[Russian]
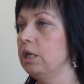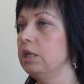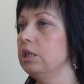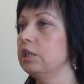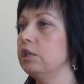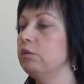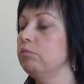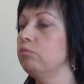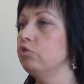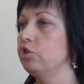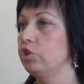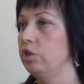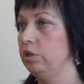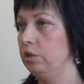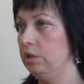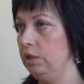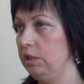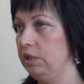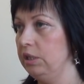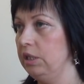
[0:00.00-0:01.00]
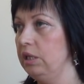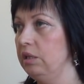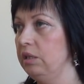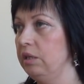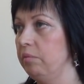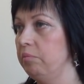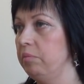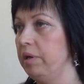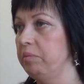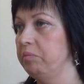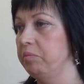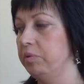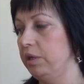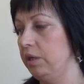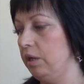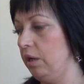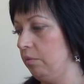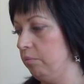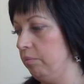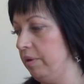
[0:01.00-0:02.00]
если мошки налетели на
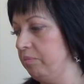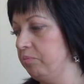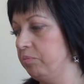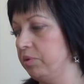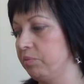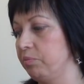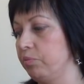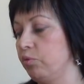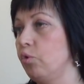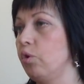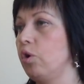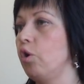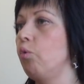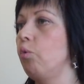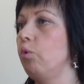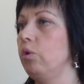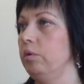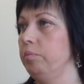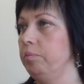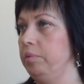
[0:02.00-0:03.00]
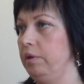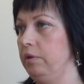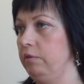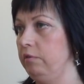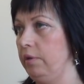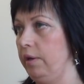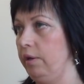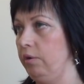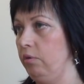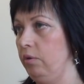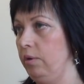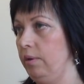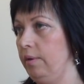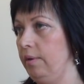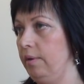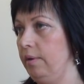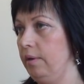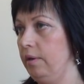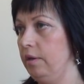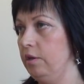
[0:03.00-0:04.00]
бампер, я бампер кока-колой поливаю,
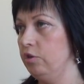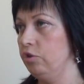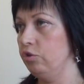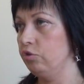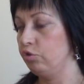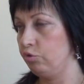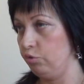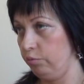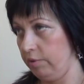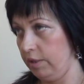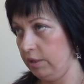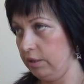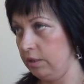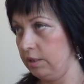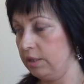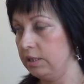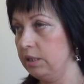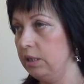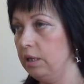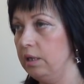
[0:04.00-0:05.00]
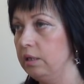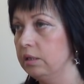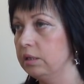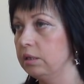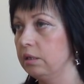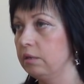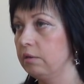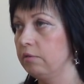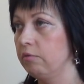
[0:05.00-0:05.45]
чтобы они разъелись.